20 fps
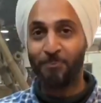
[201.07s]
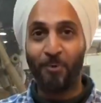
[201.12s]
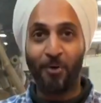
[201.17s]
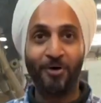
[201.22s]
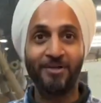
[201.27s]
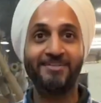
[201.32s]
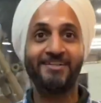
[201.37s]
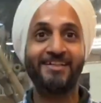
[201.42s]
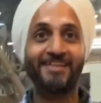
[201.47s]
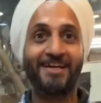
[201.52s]

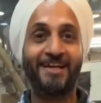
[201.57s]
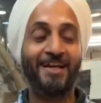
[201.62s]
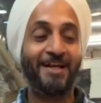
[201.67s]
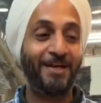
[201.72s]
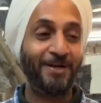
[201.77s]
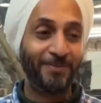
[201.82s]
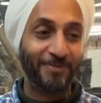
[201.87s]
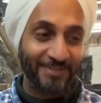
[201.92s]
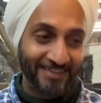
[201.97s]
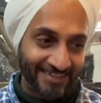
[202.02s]
बहुत ज्यादा
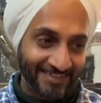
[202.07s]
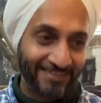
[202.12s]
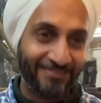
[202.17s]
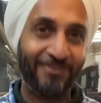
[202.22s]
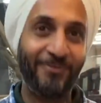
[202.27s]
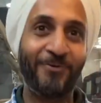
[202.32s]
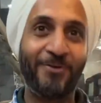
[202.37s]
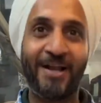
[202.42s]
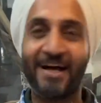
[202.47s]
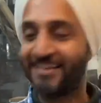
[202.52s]
रिलेट हो गई जैसे
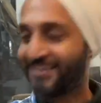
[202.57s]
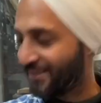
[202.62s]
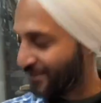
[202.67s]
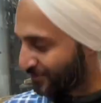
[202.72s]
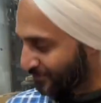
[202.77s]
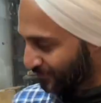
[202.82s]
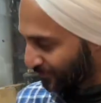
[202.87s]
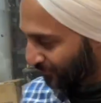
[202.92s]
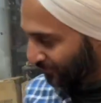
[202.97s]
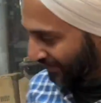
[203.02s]
फोन आता है
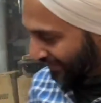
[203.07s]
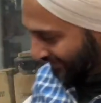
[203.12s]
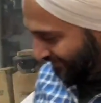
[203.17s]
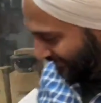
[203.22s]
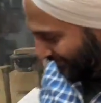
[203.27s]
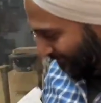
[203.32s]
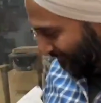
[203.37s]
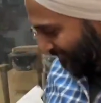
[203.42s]
तो लोग कहते हैं